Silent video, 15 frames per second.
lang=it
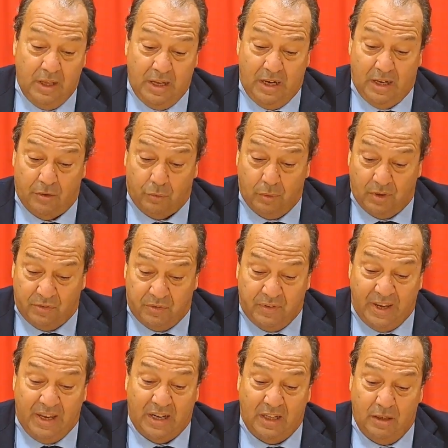e la sua
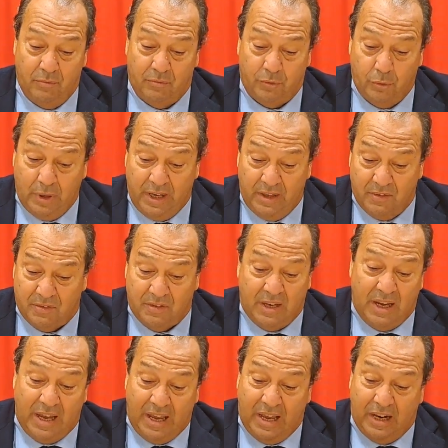sfera di
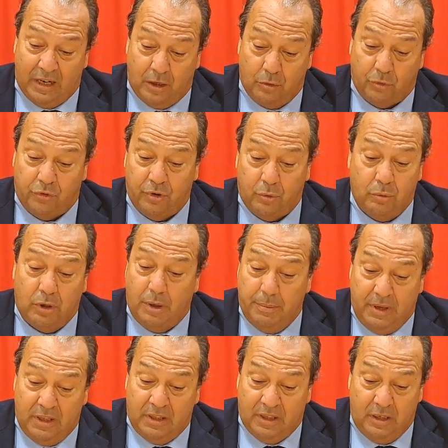influenza erano
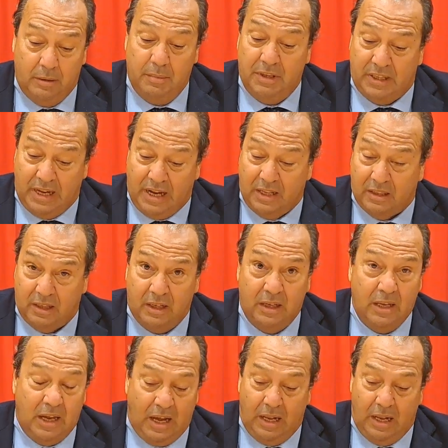sicuramente limitate